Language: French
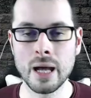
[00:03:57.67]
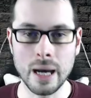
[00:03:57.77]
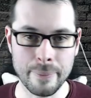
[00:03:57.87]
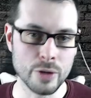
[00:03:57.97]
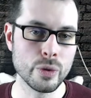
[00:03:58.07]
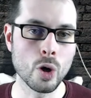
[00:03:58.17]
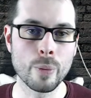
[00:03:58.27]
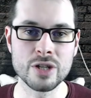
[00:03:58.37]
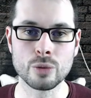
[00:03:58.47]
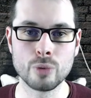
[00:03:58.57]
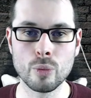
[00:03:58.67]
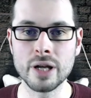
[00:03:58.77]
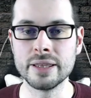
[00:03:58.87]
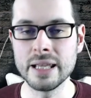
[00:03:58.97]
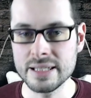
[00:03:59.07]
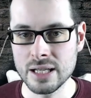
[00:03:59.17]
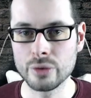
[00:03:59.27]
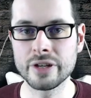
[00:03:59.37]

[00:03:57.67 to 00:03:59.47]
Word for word: Rapanui représente pour moi un excellent